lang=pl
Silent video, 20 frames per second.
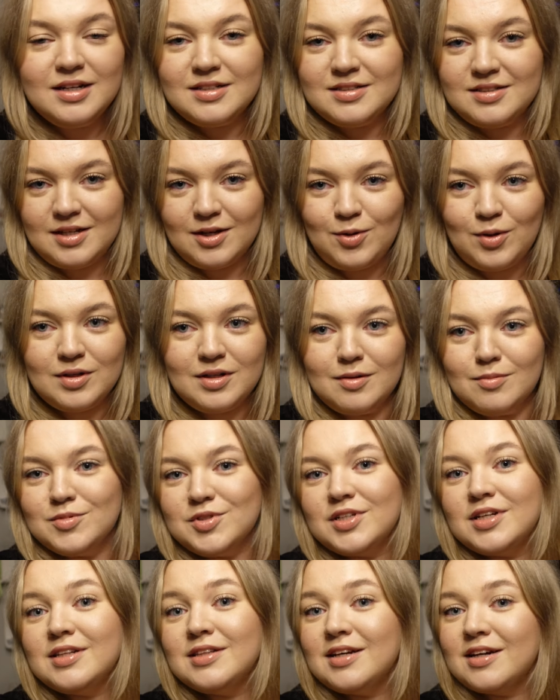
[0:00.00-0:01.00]
zakładam,
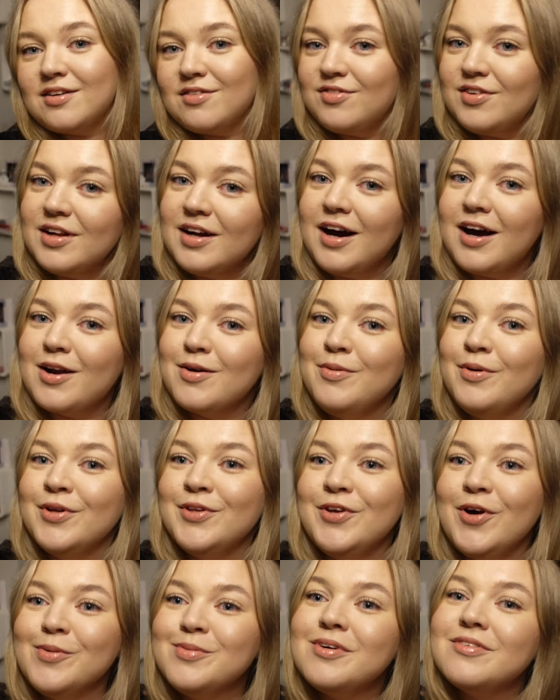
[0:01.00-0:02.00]
że jednak w
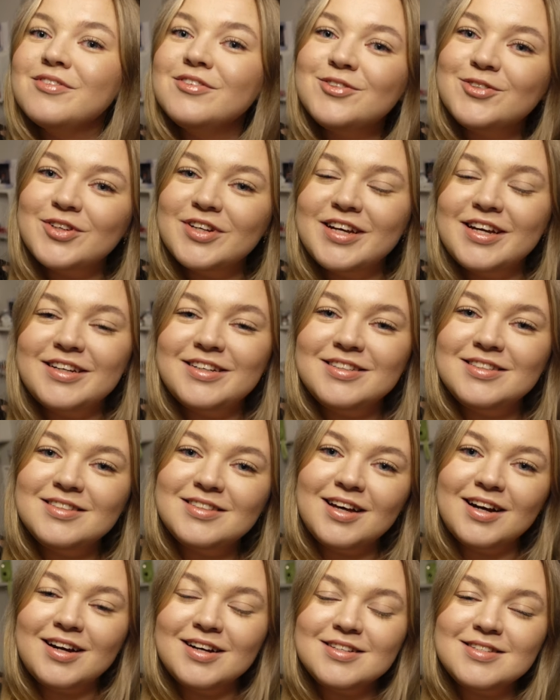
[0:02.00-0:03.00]
filharmonii obowiązuje jakiś
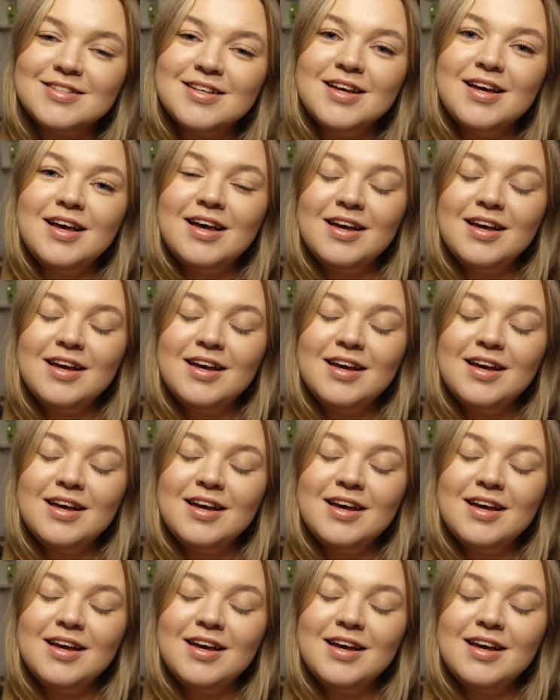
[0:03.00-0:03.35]
zakaz,